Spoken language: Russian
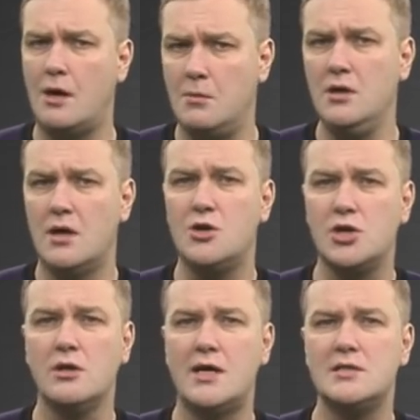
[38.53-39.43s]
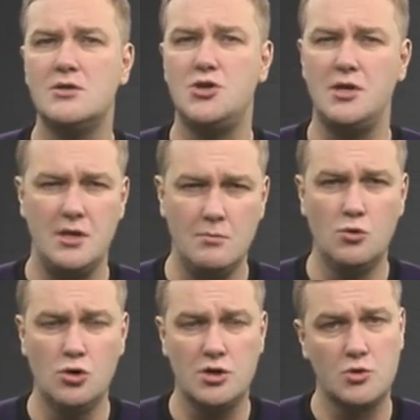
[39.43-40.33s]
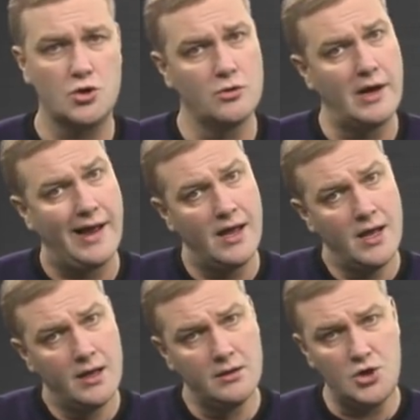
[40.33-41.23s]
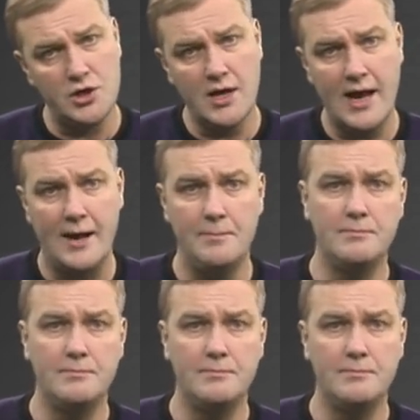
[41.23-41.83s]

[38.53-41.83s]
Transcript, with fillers: а мы наши ласточки не можем, что ли? Начинаем.